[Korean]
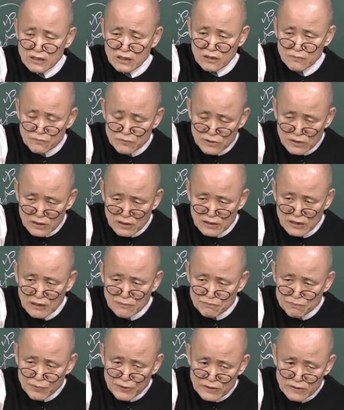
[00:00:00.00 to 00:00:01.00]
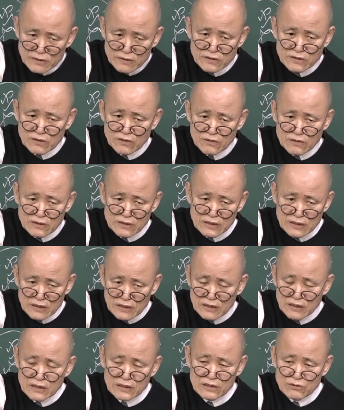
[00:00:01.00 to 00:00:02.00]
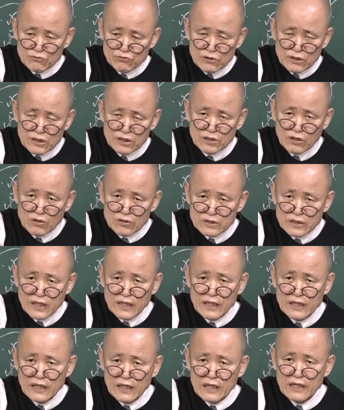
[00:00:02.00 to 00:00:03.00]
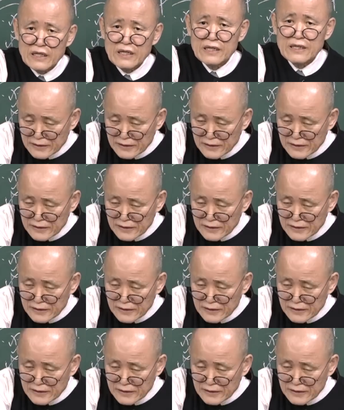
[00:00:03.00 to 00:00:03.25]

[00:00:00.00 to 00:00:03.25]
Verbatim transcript: 끔찍한 비극적 이 우리 역사의